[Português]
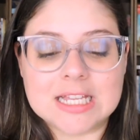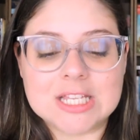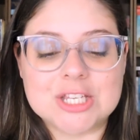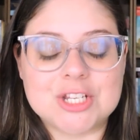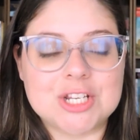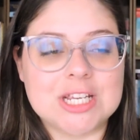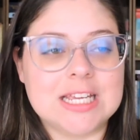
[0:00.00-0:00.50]

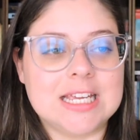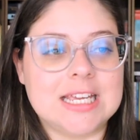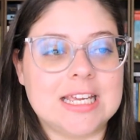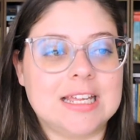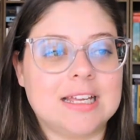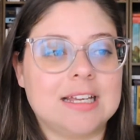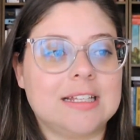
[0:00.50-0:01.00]

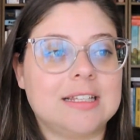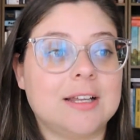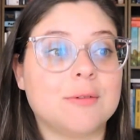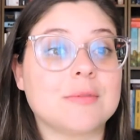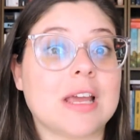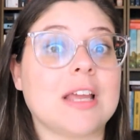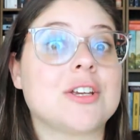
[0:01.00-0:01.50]
de
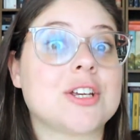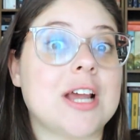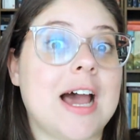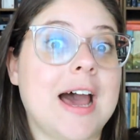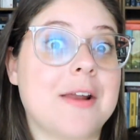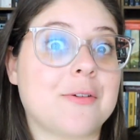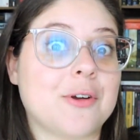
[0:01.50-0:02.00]
não
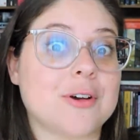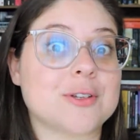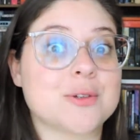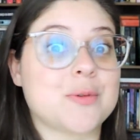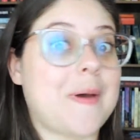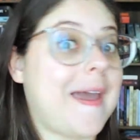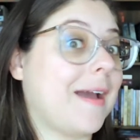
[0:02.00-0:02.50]
deixar o
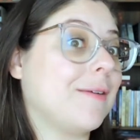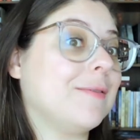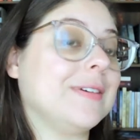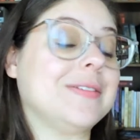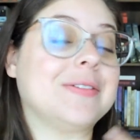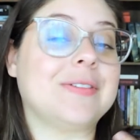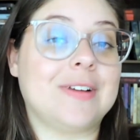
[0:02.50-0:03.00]
nosso
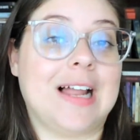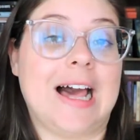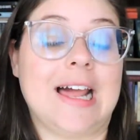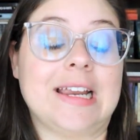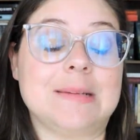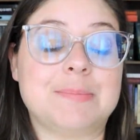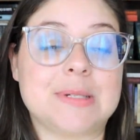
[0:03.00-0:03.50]
ego
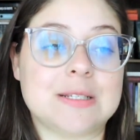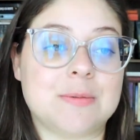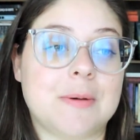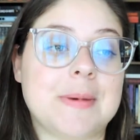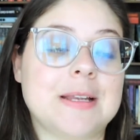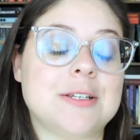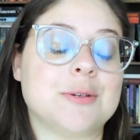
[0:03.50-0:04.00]
inflarem
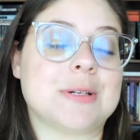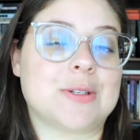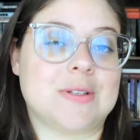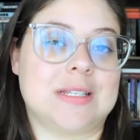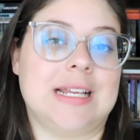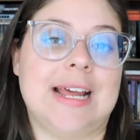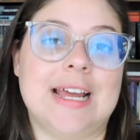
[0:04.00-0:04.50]
principalmente em uma
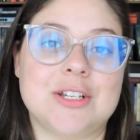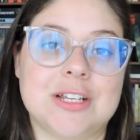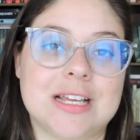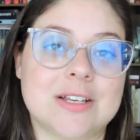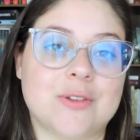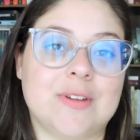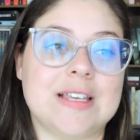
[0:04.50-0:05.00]
sociedade em
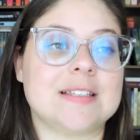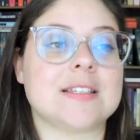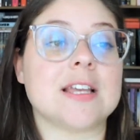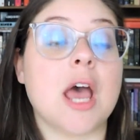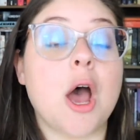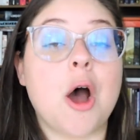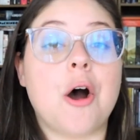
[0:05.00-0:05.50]
que às vezes